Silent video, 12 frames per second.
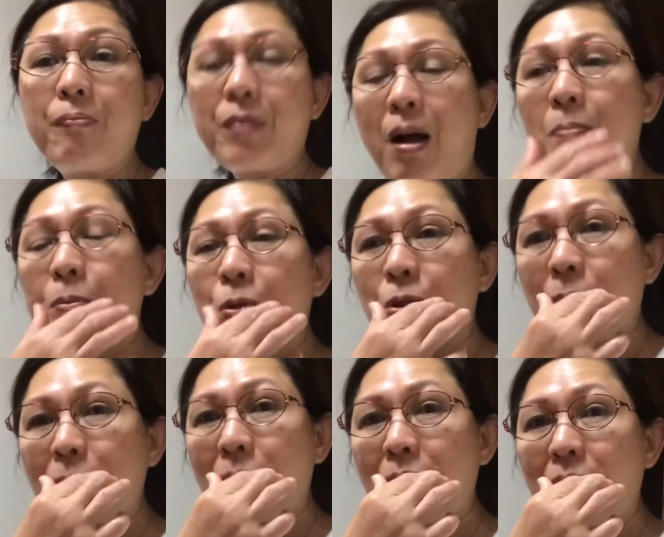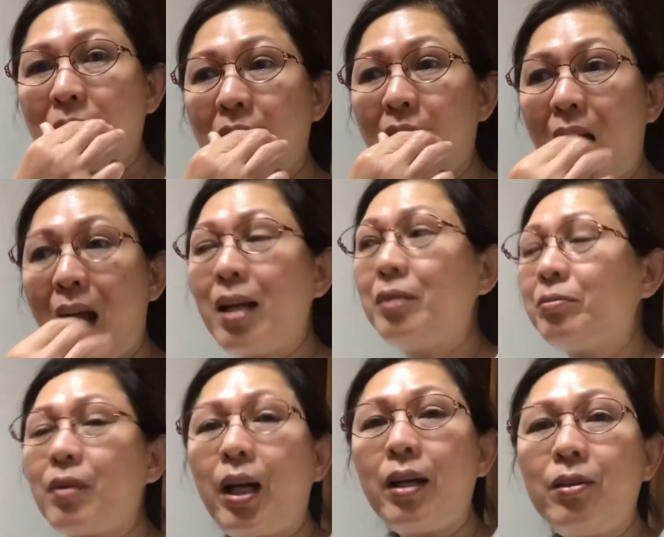Tapos,
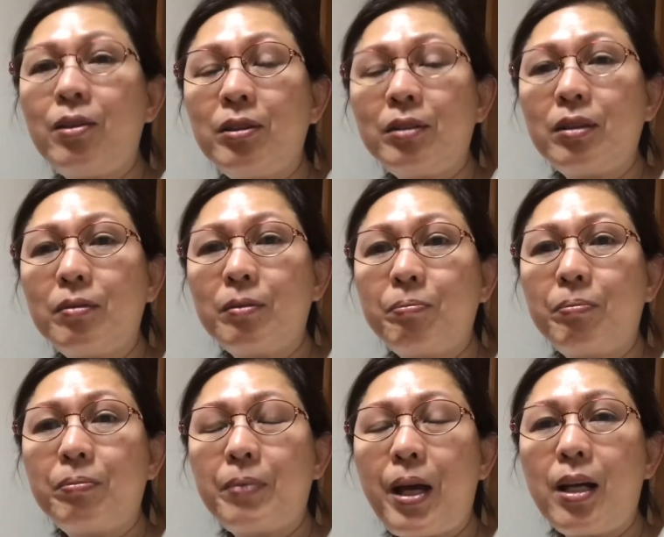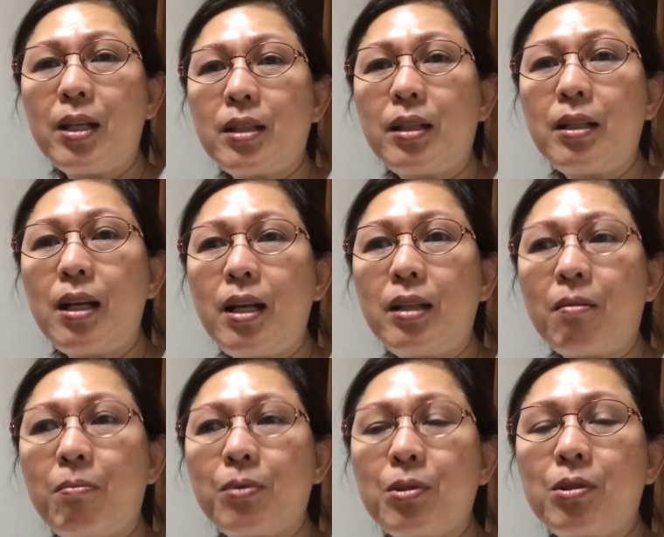ayun, nagpahinga sandali.
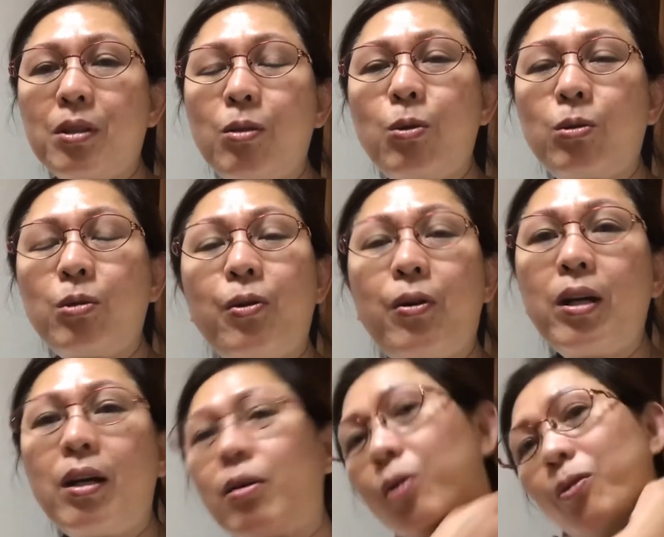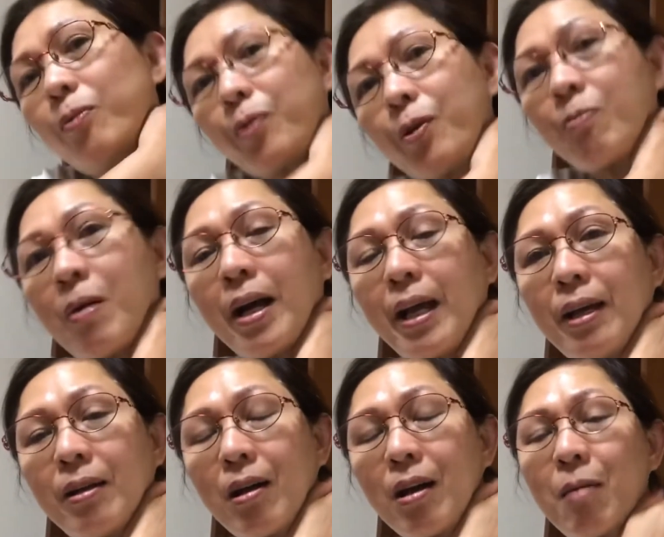Tapos, nagluto yung anak ko. Kumain
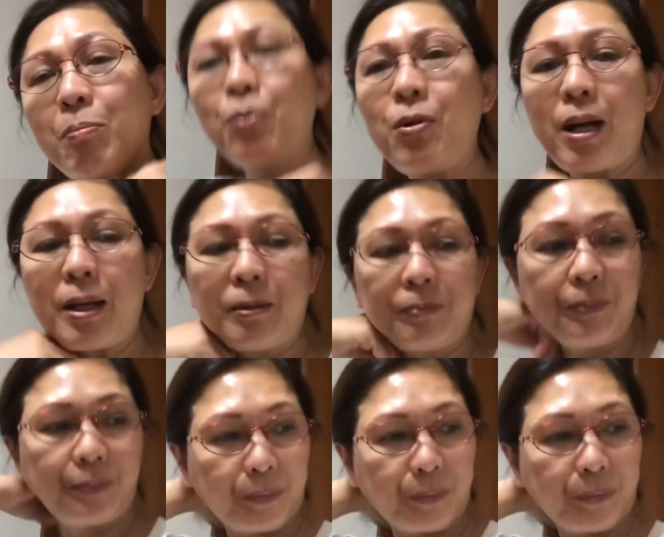ng hapunan.